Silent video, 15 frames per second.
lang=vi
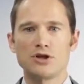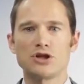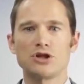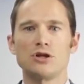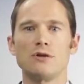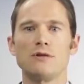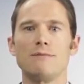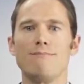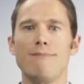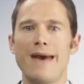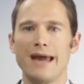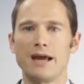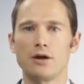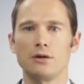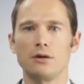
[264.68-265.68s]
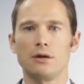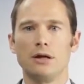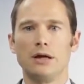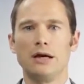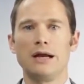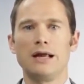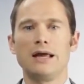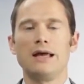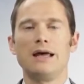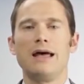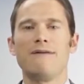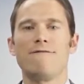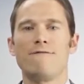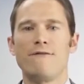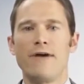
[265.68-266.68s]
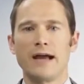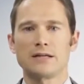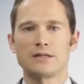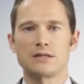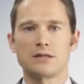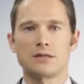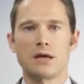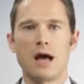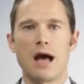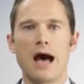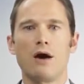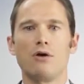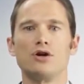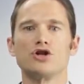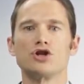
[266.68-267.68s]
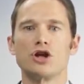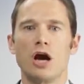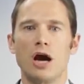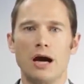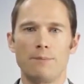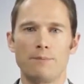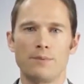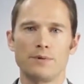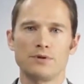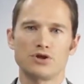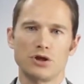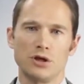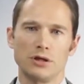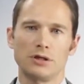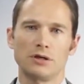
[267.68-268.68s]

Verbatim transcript: Sự tổn thương của điểm vàng ảnh hưởng đến độ tinh của thị giác trung tâm